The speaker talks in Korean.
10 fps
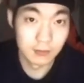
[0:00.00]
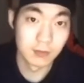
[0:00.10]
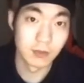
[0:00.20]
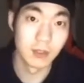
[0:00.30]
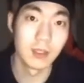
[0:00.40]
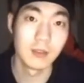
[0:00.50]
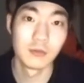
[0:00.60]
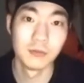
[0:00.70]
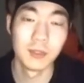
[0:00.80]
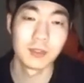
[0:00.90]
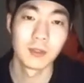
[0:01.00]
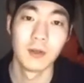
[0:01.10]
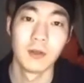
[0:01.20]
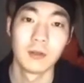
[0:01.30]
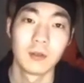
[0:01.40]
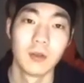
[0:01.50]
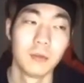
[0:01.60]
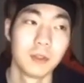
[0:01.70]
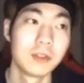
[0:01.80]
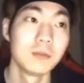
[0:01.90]
음, 저희가 준비해서 더
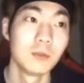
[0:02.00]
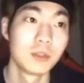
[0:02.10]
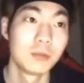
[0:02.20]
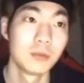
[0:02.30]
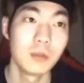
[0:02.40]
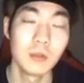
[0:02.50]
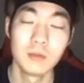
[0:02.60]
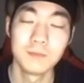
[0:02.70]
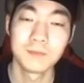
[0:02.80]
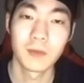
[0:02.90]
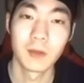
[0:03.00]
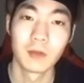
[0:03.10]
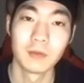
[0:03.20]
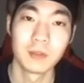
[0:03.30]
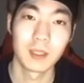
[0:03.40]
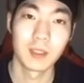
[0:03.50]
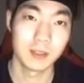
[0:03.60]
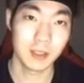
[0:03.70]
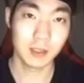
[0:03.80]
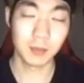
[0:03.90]
멋진 모습으로 여러분들께
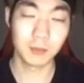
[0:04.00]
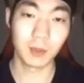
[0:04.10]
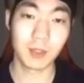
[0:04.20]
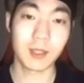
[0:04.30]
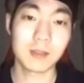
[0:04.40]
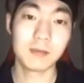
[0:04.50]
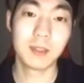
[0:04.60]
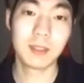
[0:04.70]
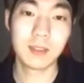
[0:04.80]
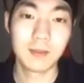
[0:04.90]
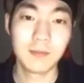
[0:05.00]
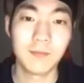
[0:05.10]
찾아뵙도록 하겠습니다.